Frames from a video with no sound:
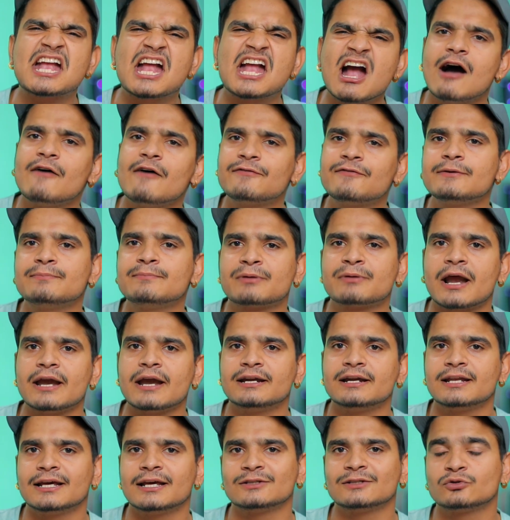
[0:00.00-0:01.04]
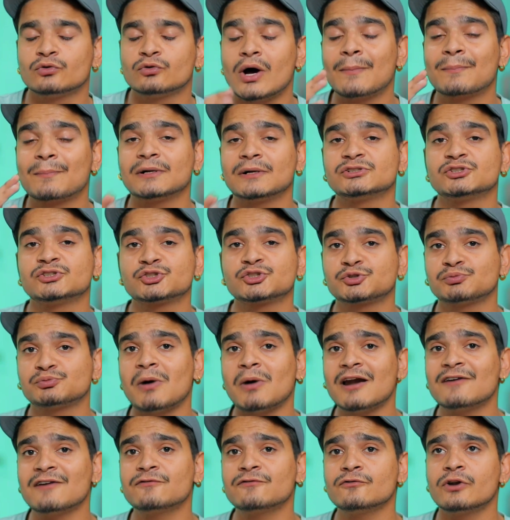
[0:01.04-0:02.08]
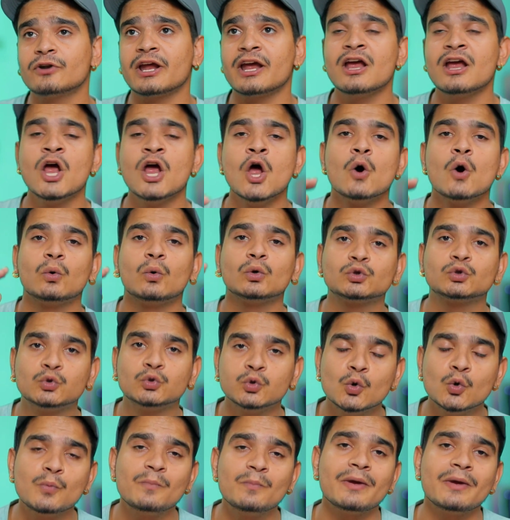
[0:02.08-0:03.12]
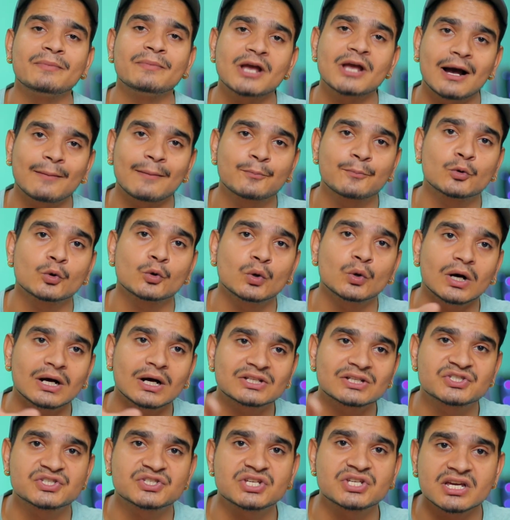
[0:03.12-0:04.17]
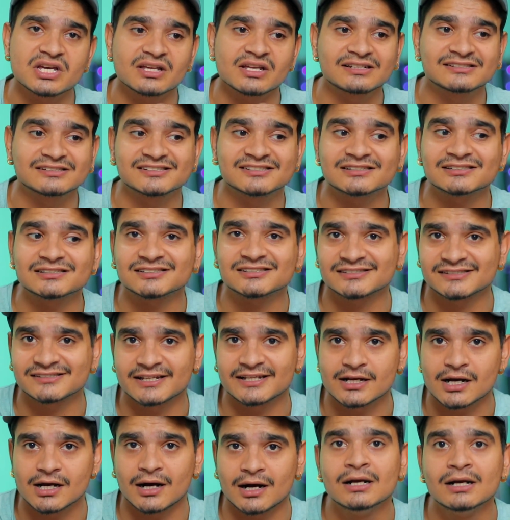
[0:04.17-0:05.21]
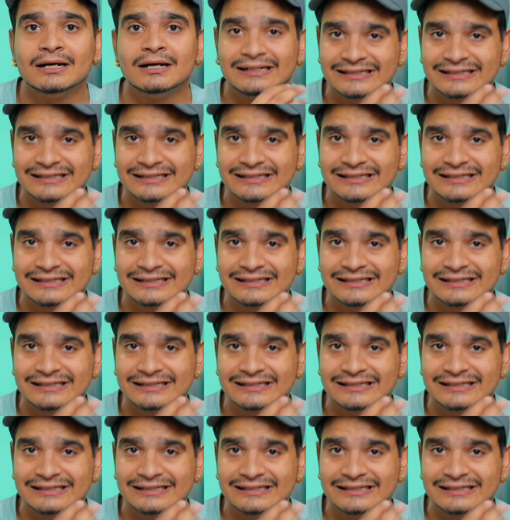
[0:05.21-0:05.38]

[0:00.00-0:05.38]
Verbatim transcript: काफी ब्राइट है तो आपका जो स्मार्टफोन है वो धूप में भी आपको अच्छे रिजल्ट्स देगा